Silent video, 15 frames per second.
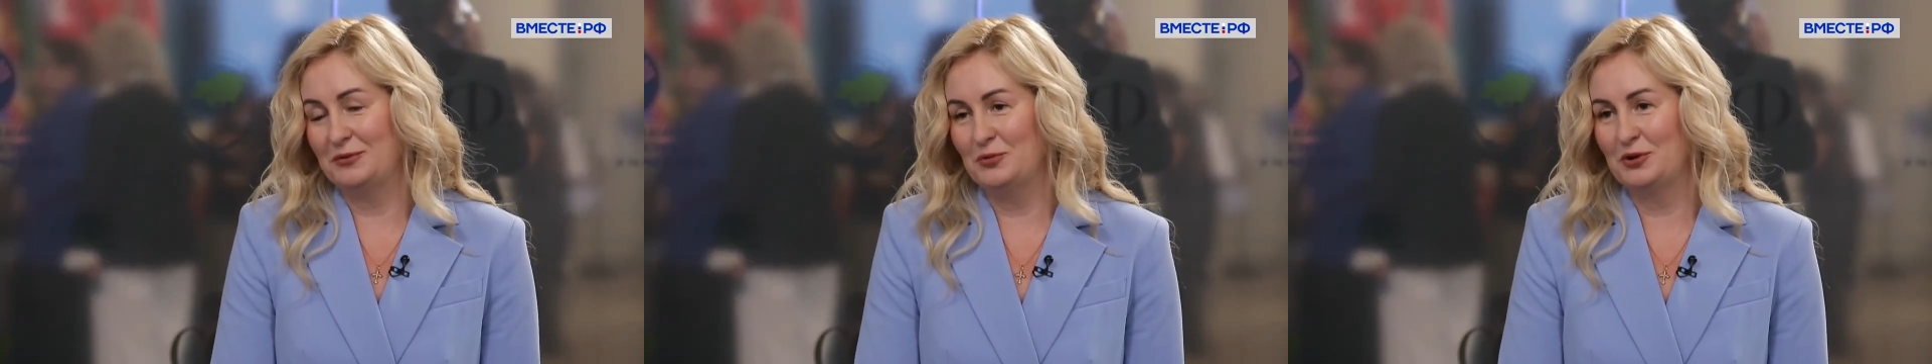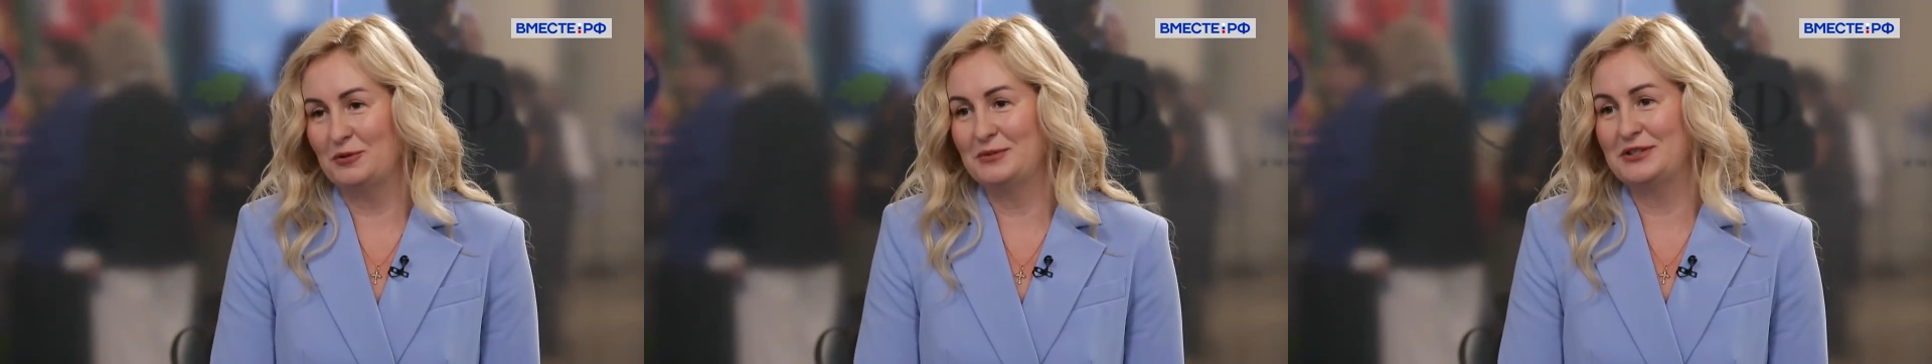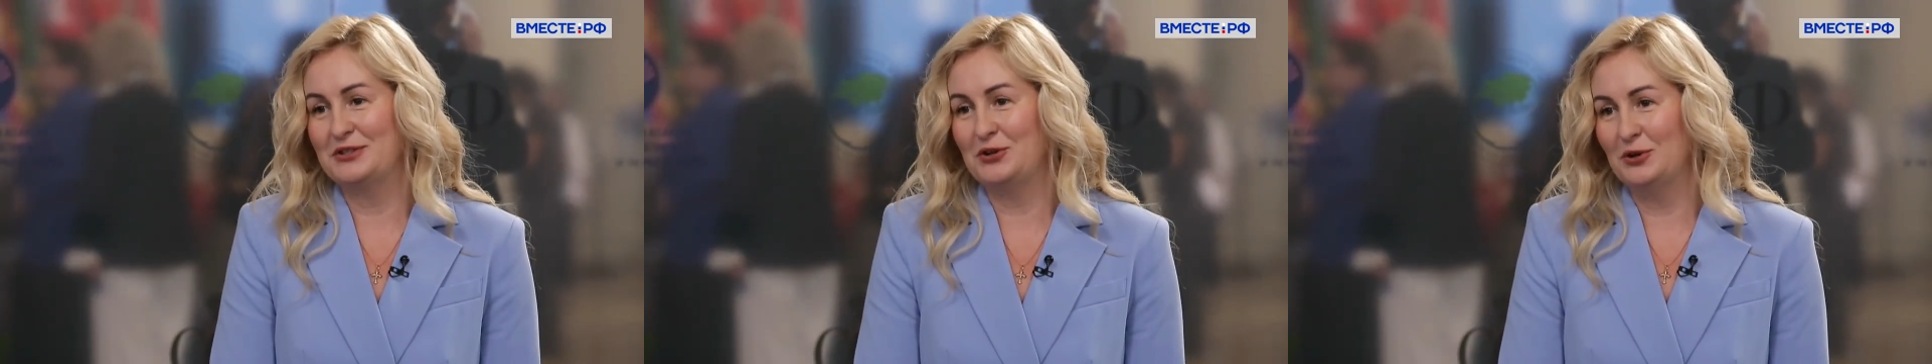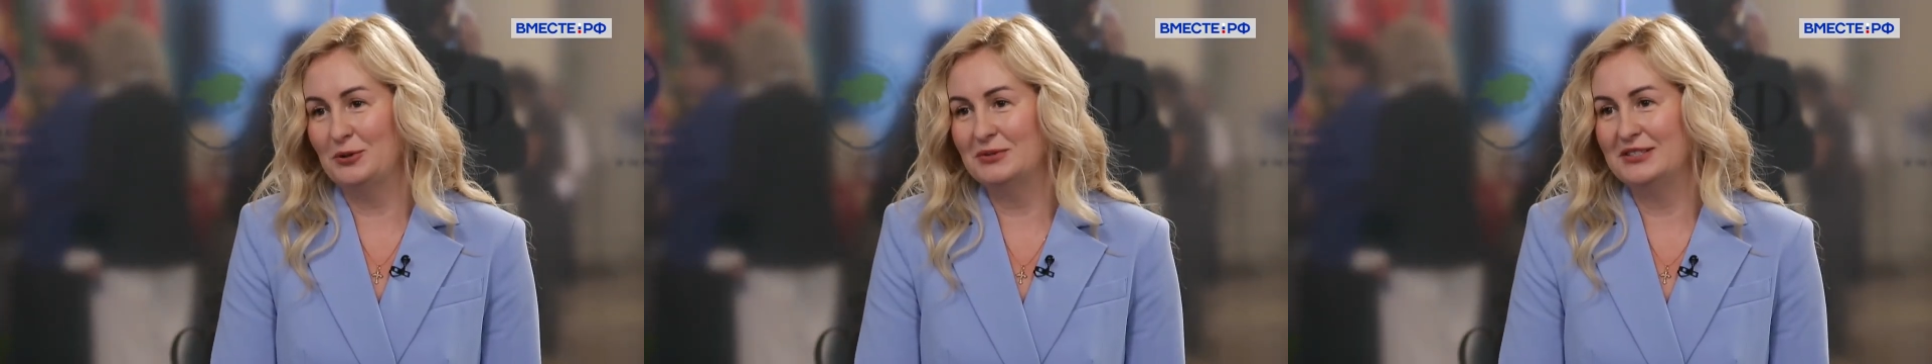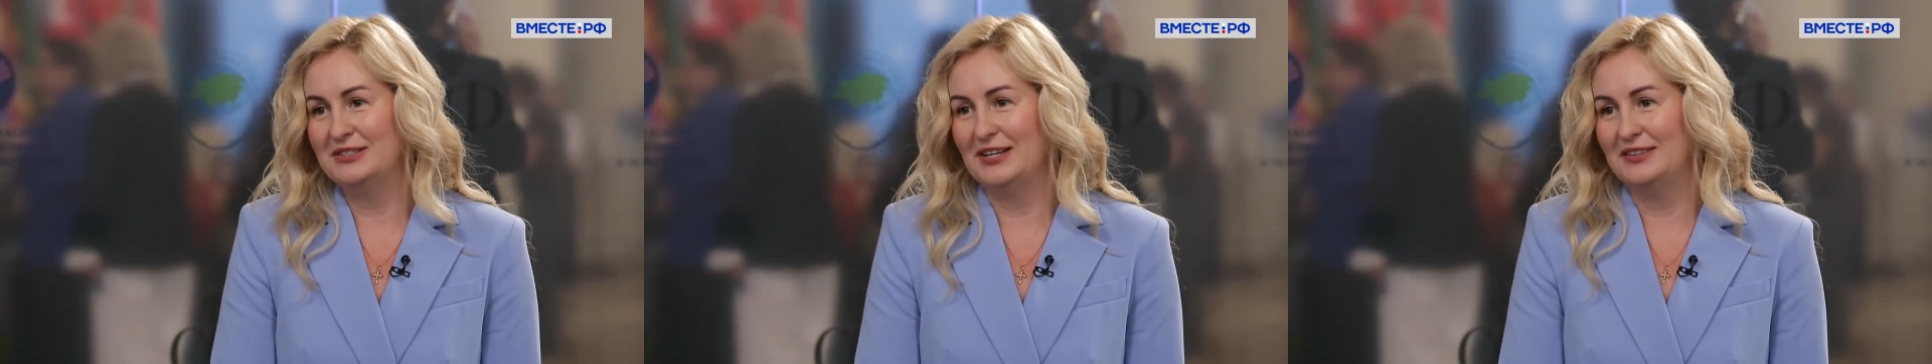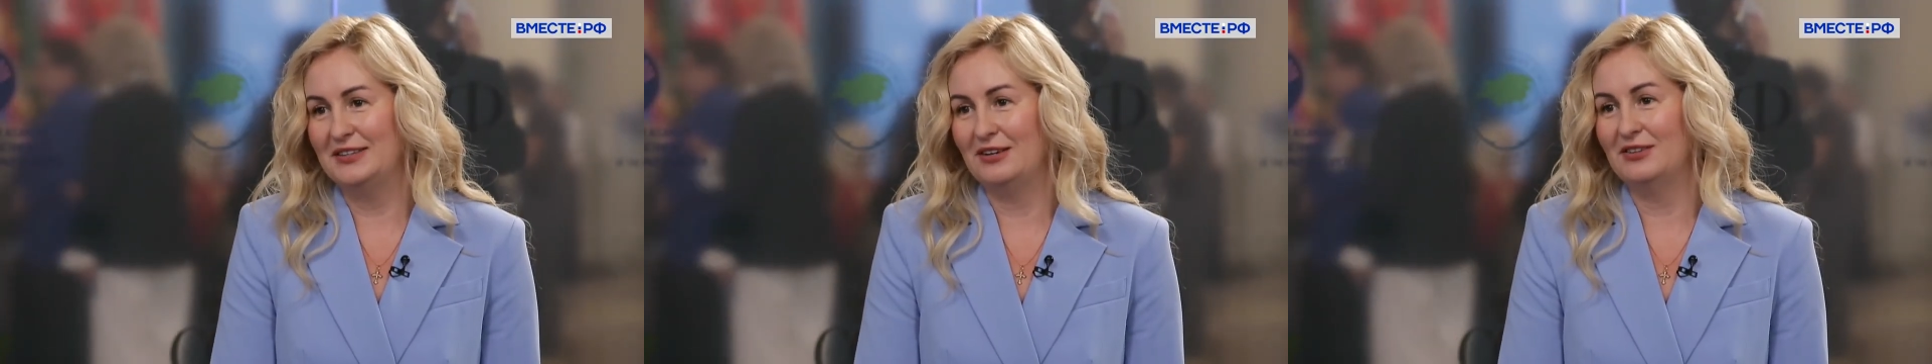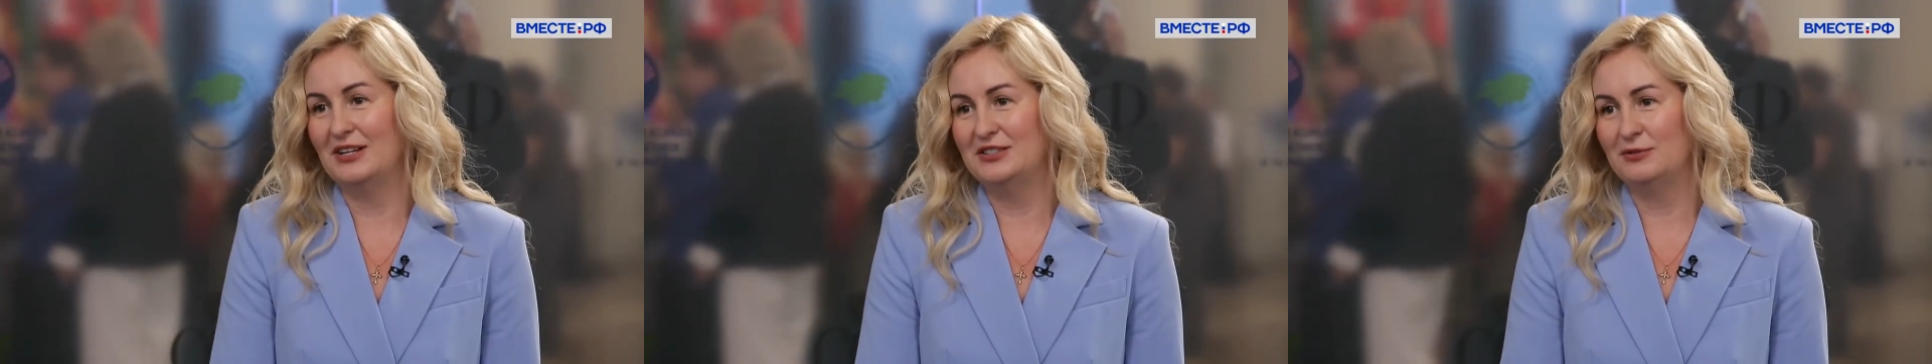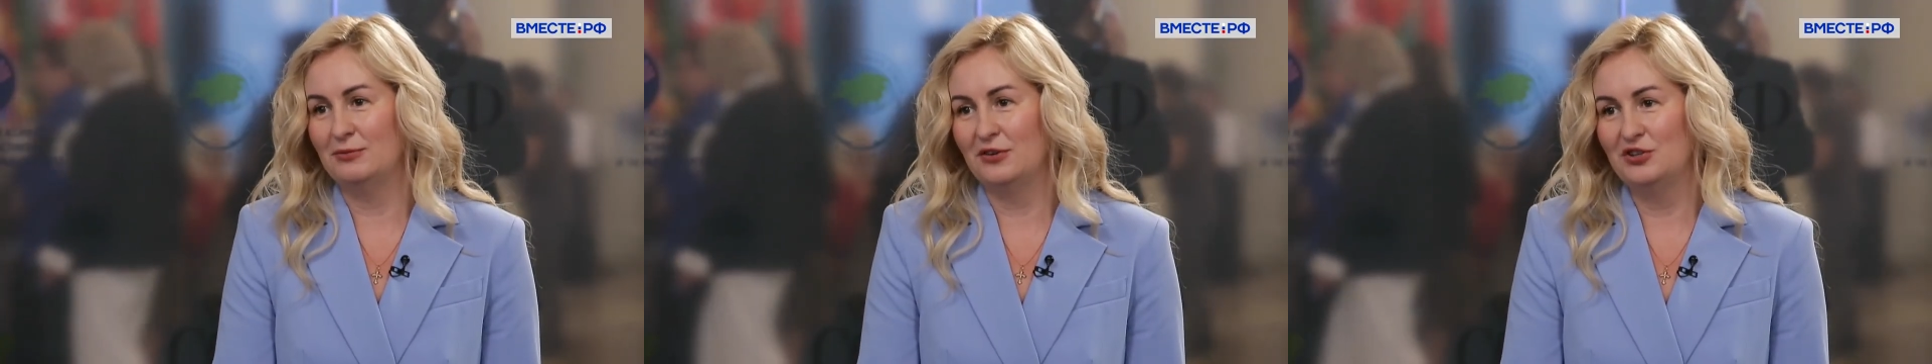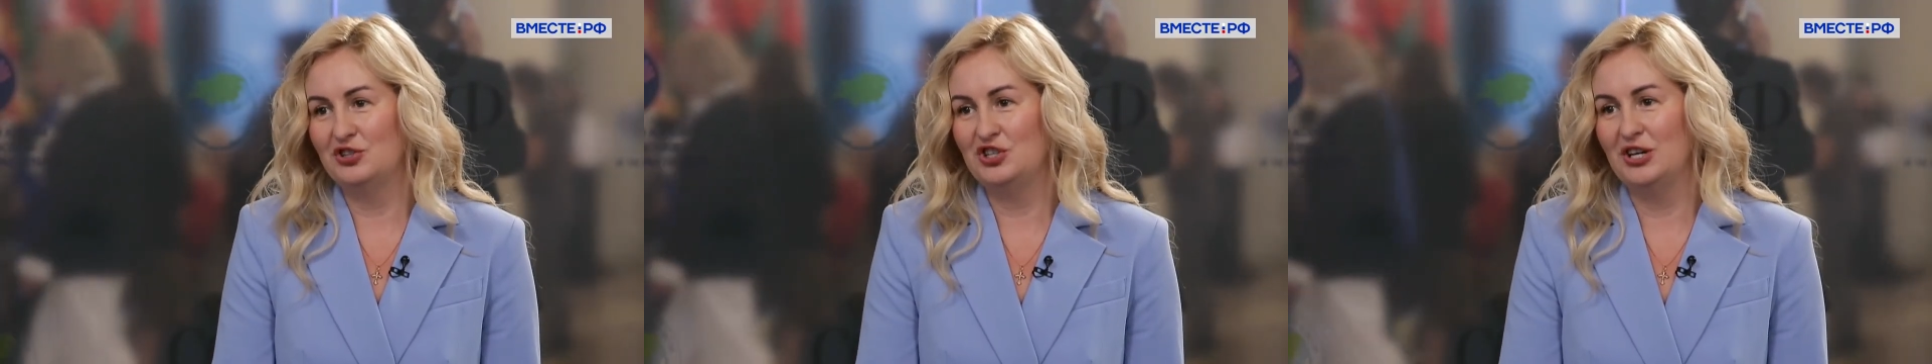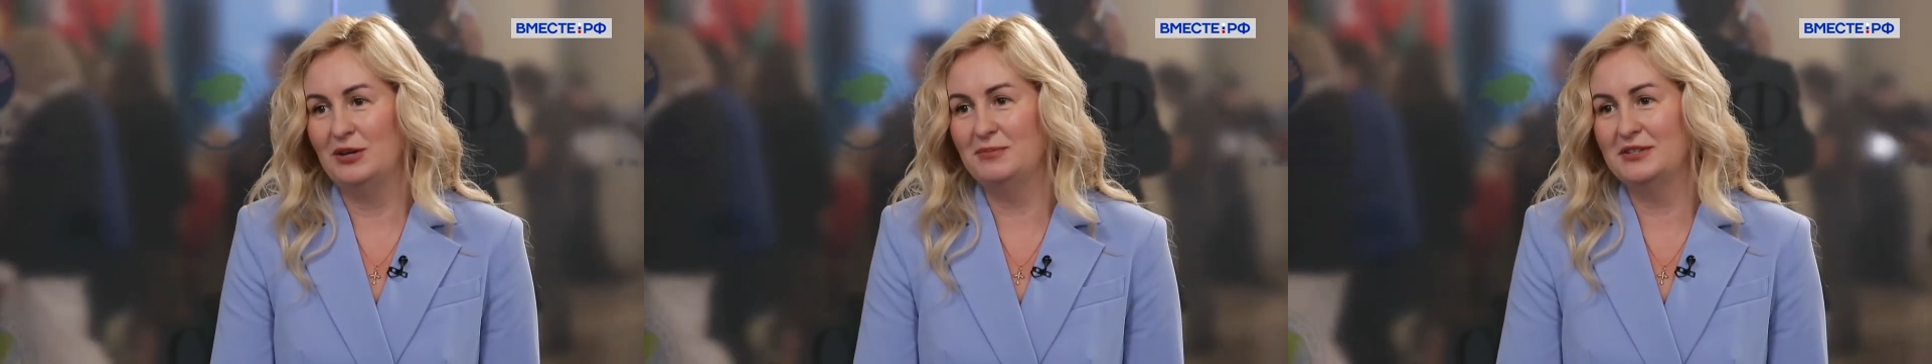Мурманской области Андрей Владимирович
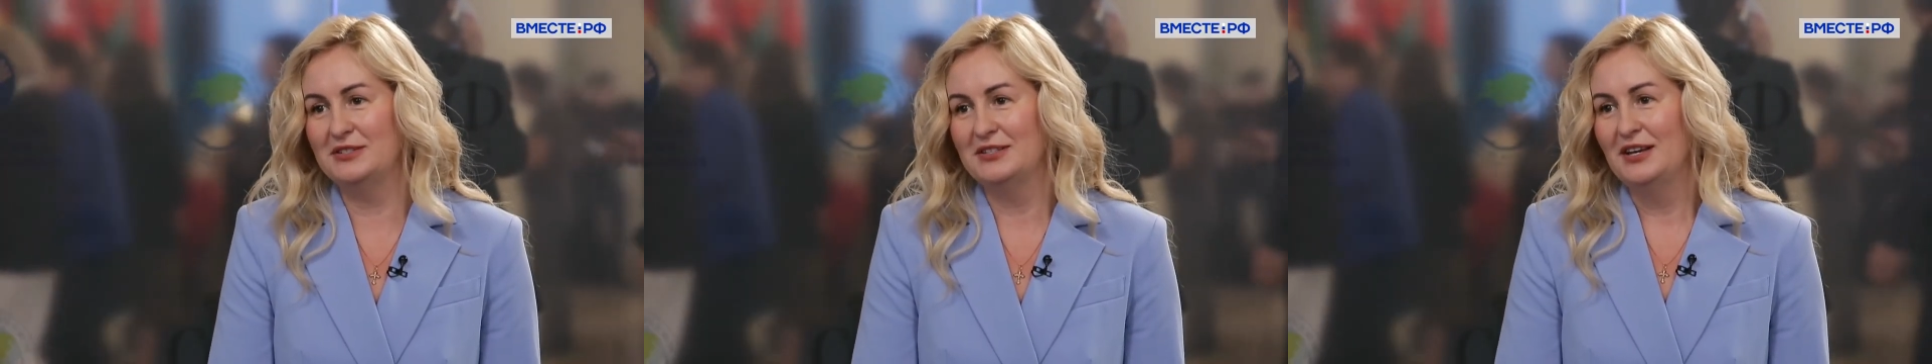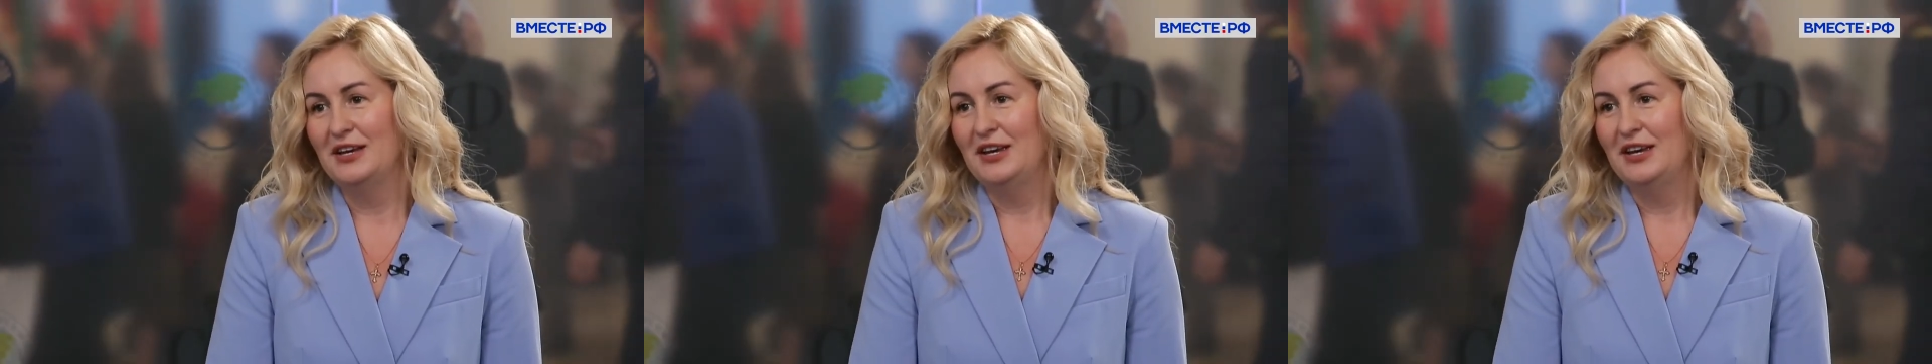Чибис